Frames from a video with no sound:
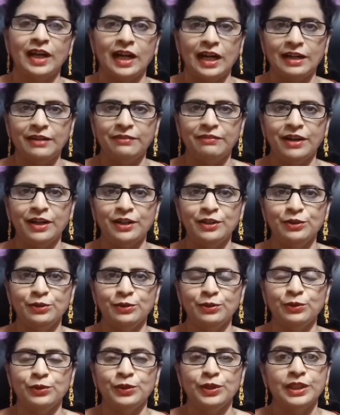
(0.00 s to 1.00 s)
ఆడవాళ్ళు
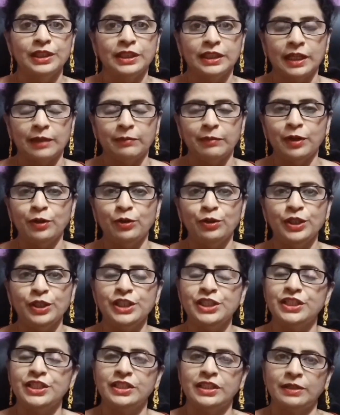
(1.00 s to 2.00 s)
తమ
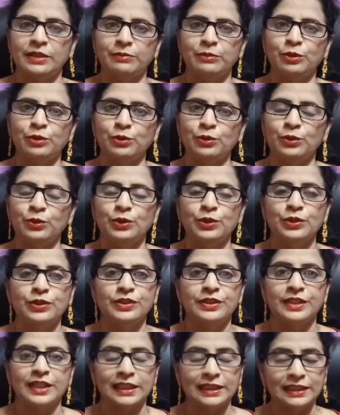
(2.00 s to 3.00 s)
గురించి తాము
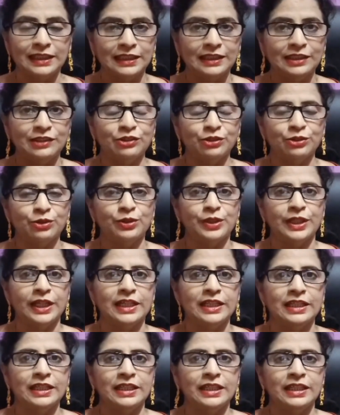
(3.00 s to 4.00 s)
శ్రద్ధ
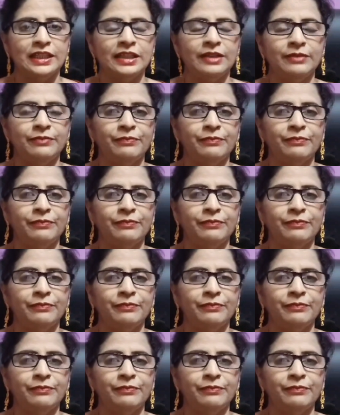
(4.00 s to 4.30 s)
తీసుకోవటానికి